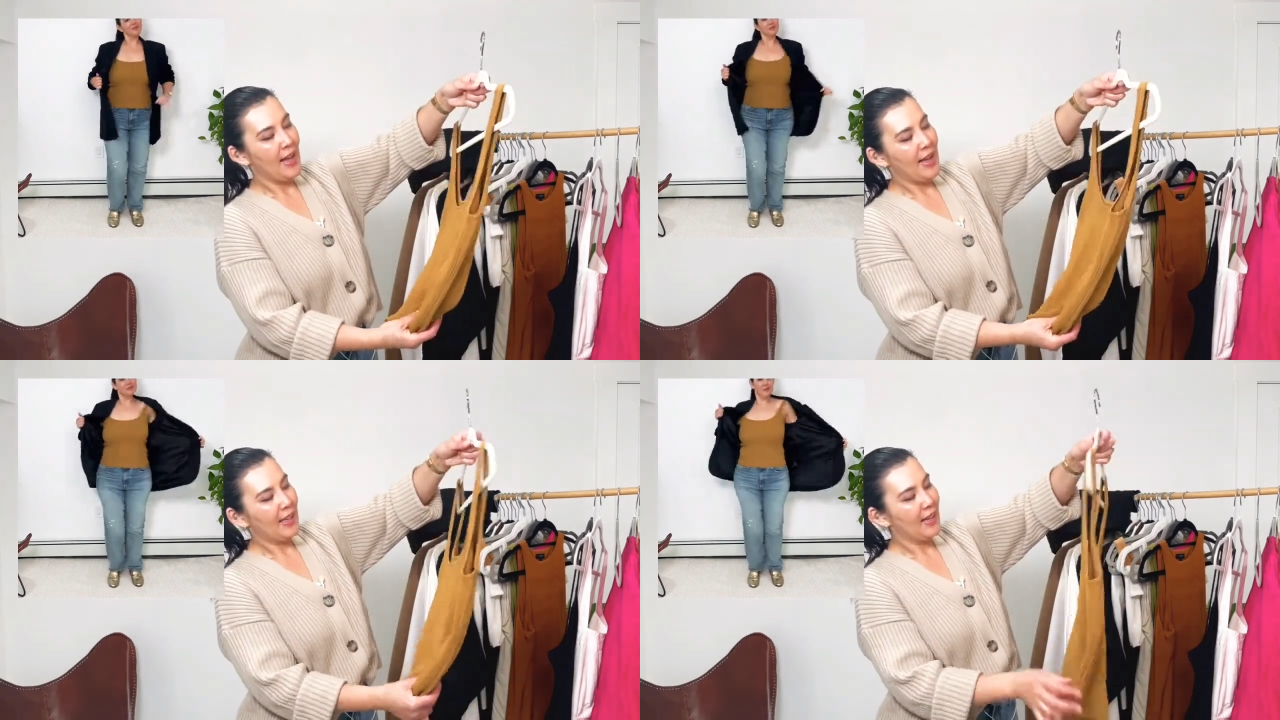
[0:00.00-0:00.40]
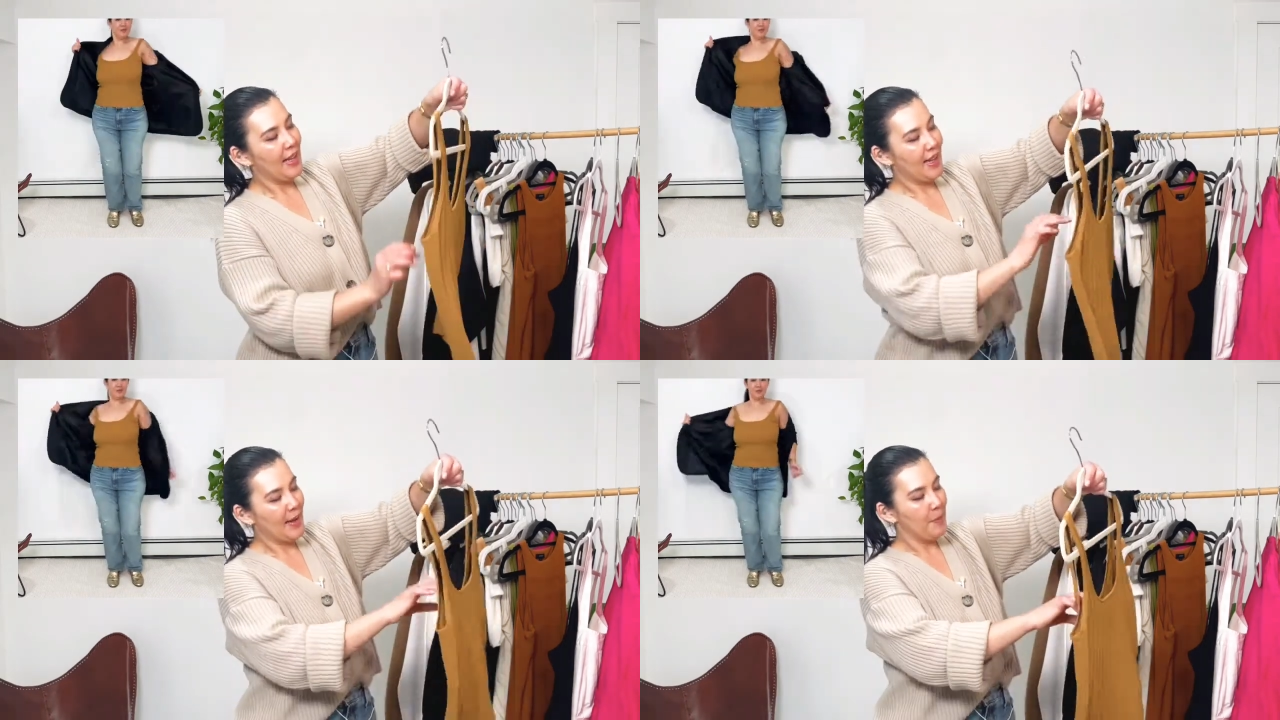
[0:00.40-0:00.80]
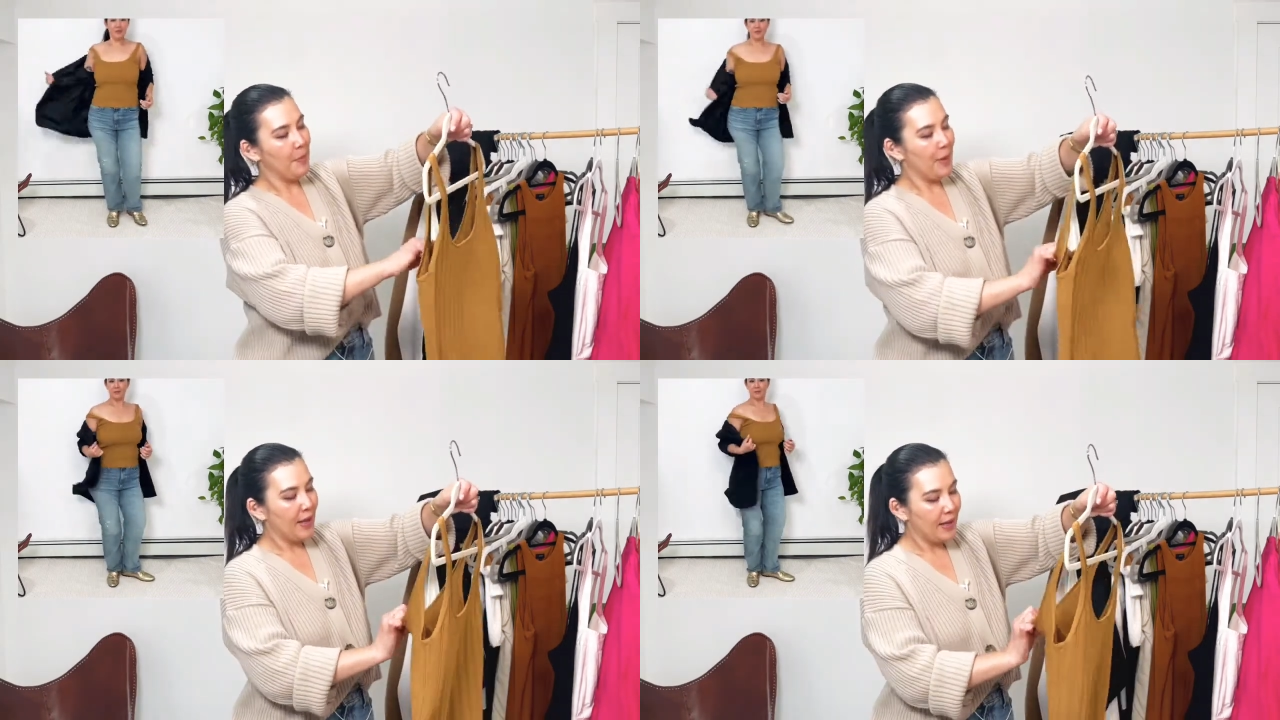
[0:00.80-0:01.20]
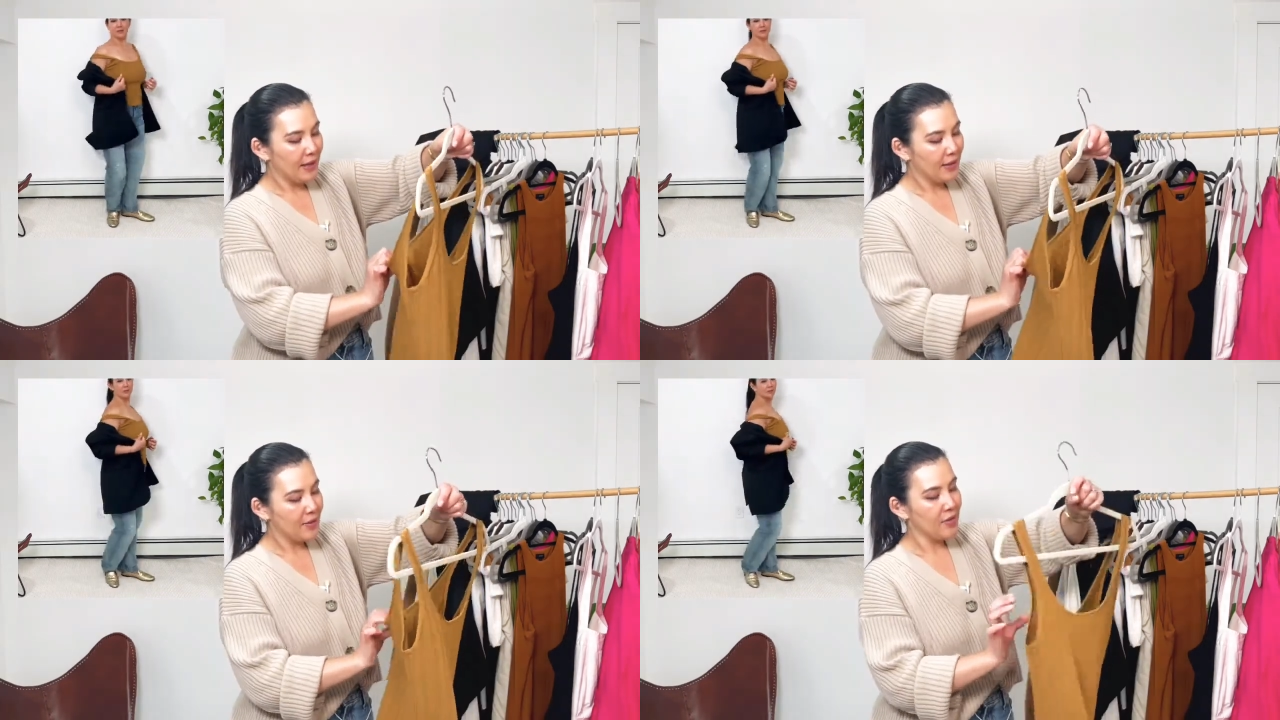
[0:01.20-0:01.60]
Ela é
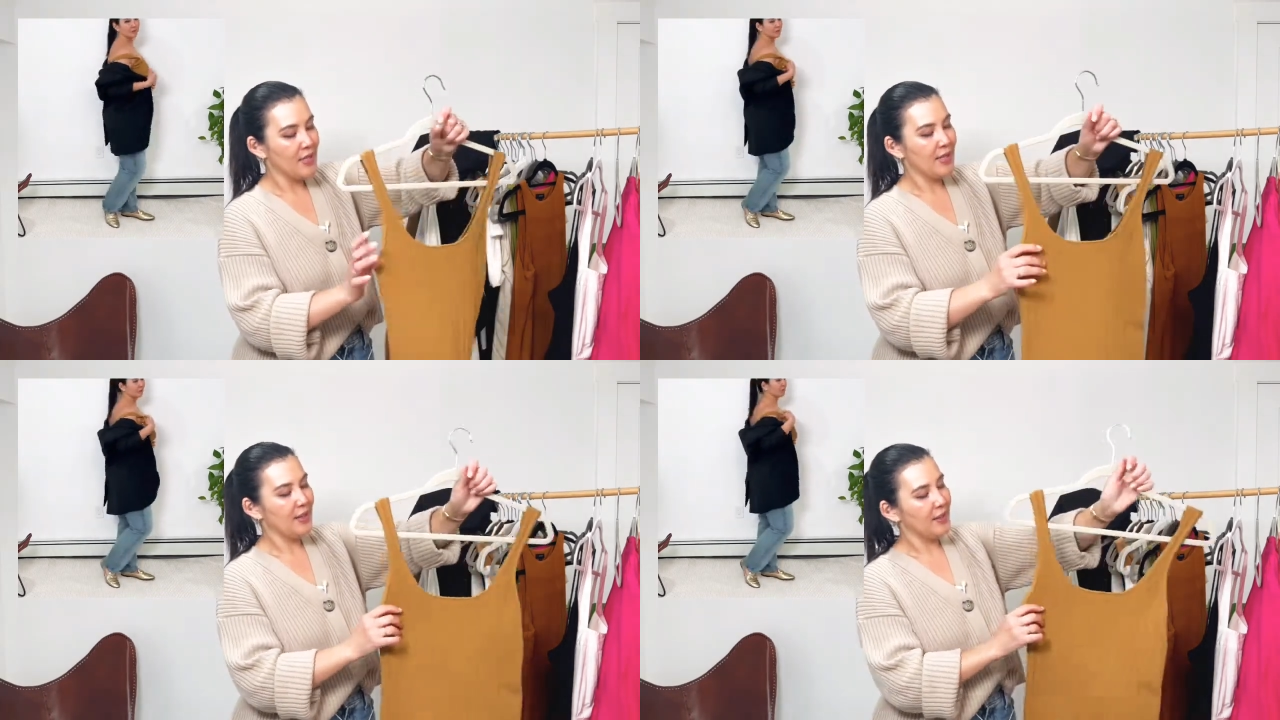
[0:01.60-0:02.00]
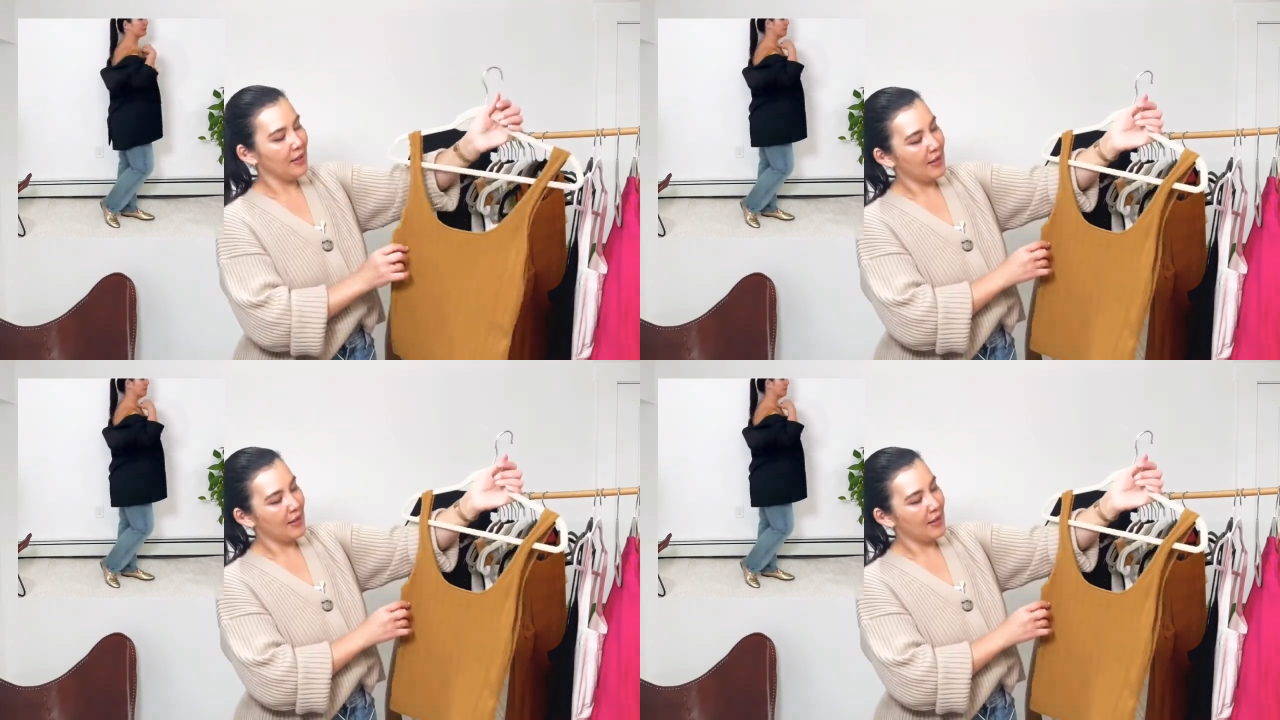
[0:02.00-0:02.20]
bem, você